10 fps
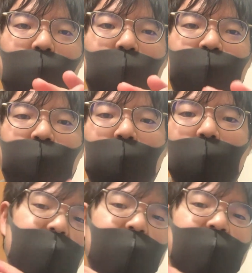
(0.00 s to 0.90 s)
の、
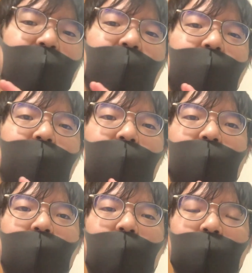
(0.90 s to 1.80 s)
試験
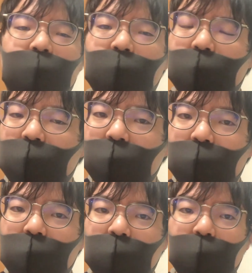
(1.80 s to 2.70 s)
に、あの、
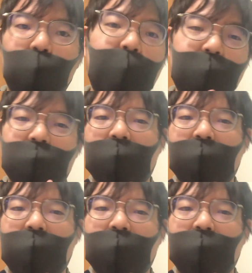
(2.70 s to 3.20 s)
合格